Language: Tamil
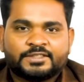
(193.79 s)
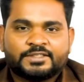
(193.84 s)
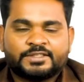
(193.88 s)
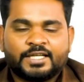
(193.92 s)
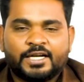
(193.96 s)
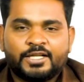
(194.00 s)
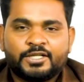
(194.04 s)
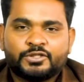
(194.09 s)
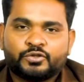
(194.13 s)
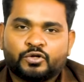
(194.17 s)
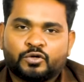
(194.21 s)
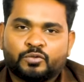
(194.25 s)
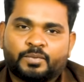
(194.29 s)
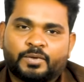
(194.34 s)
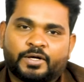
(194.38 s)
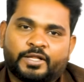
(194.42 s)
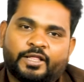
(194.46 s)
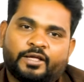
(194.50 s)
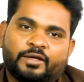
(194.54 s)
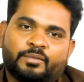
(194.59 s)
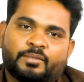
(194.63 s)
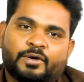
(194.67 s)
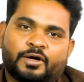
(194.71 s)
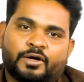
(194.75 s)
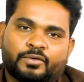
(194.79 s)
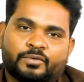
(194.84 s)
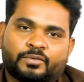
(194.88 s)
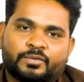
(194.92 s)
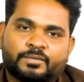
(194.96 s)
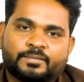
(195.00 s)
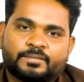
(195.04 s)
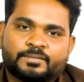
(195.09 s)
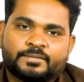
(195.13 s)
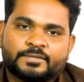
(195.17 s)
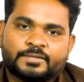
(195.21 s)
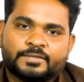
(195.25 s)
சளி சுரப்பு அதிகமாக
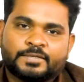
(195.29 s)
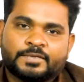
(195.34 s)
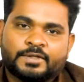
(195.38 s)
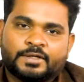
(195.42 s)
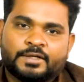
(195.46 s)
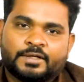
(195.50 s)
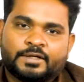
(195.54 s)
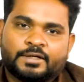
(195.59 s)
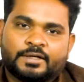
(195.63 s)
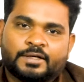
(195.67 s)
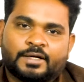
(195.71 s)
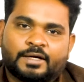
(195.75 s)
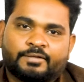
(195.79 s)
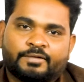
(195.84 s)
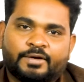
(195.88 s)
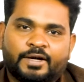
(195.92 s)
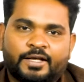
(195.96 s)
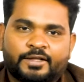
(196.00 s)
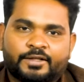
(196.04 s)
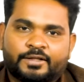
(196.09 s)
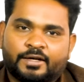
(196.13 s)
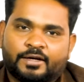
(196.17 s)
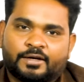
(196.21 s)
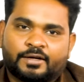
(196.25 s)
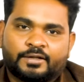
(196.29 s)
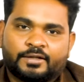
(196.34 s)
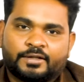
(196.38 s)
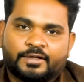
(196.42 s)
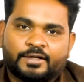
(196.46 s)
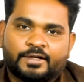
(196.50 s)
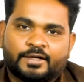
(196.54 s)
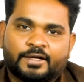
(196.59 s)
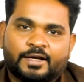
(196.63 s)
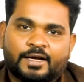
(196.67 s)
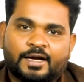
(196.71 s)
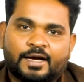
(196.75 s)
இருக்கும் வெளியே
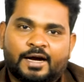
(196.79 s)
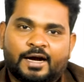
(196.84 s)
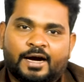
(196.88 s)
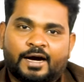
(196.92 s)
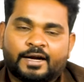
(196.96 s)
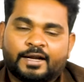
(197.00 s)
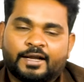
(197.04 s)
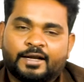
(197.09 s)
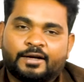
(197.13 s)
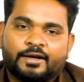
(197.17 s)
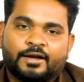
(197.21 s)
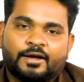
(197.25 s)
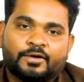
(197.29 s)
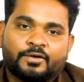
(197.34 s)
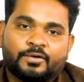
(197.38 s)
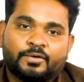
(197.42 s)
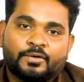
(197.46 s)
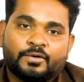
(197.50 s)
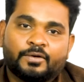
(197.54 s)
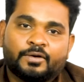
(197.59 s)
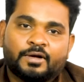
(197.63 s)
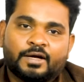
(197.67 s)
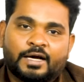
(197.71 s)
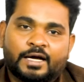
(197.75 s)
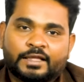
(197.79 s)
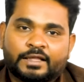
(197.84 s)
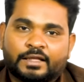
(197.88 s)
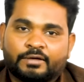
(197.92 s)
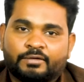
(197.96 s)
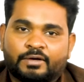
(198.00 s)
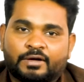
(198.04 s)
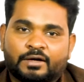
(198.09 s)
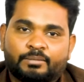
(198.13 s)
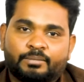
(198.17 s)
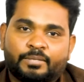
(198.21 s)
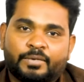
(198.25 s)
தள்ளுறதுக்கு ஆனால் என்னாகும் அந்த
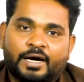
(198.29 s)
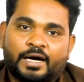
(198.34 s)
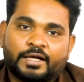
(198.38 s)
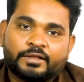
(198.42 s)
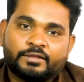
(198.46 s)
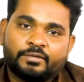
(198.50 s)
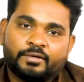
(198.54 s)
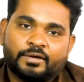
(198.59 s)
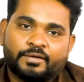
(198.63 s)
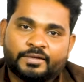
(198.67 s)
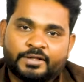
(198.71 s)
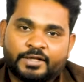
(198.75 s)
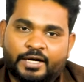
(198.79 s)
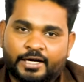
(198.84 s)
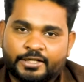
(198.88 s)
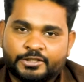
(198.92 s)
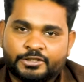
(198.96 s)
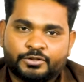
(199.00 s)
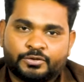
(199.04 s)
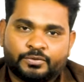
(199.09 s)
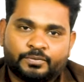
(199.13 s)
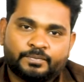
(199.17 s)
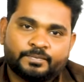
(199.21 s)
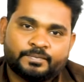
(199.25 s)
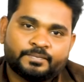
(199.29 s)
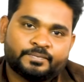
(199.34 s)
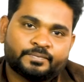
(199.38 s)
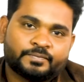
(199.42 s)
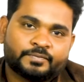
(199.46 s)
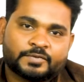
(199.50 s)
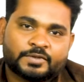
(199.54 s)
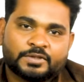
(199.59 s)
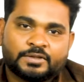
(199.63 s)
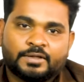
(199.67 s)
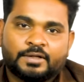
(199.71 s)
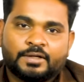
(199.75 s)
வர பாத்துவே வந்து அடைச்சிரும்
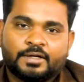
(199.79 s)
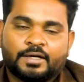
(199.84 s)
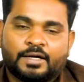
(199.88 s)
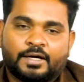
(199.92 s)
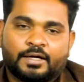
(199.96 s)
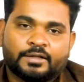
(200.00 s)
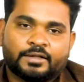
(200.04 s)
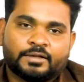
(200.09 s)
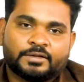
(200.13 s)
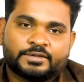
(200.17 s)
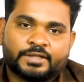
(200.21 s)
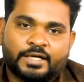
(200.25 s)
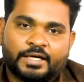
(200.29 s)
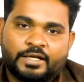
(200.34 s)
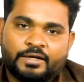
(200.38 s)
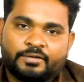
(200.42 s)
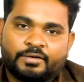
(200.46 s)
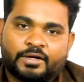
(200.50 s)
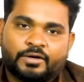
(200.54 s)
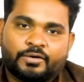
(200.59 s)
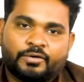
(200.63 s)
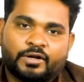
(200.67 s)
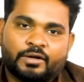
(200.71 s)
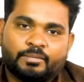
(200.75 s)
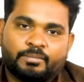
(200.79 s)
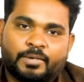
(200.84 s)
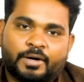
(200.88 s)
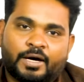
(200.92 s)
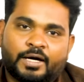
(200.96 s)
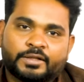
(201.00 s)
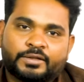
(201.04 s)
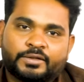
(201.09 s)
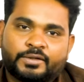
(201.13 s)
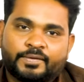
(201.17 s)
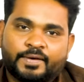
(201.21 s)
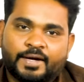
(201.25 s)
அந்த சளி வரக்கூடிய
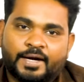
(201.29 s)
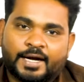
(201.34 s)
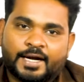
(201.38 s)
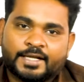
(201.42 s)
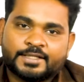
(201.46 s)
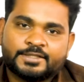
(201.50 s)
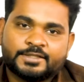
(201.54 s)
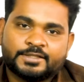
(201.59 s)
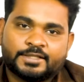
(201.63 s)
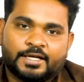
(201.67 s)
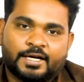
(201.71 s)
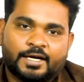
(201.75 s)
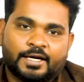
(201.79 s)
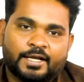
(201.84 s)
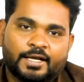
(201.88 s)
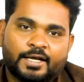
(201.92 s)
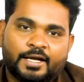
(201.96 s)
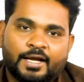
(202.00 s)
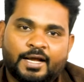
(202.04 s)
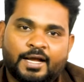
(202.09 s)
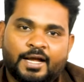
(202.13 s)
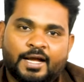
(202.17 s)
பாத்துவே அடைச்சதுனால